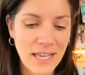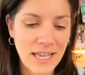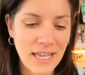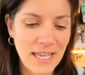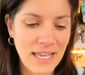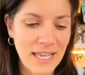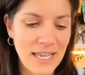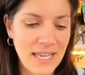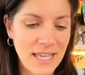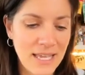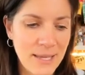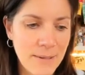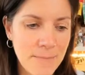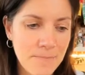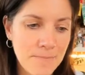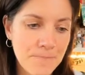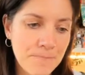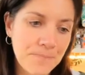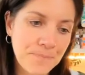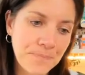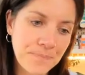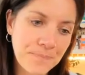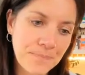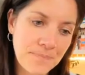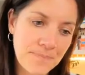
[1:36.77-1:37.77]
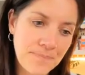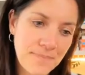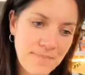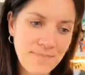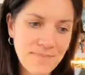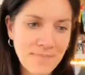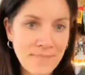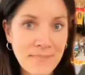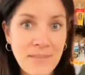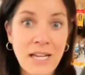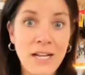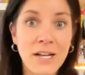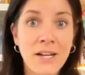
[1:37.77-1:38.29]
Et
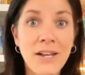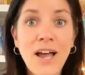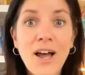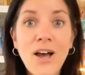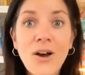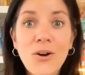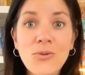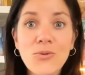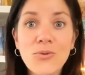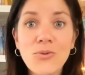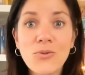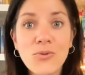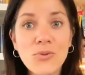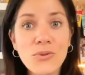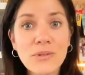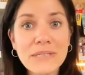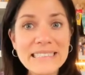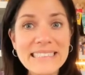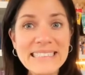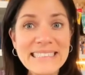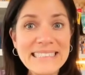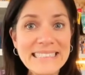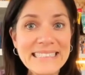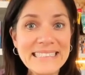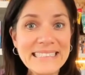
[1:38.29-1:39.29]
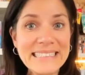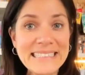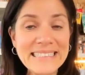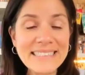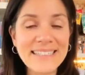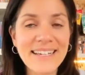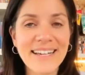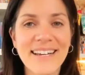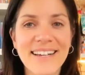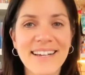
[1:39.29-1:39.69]
là où il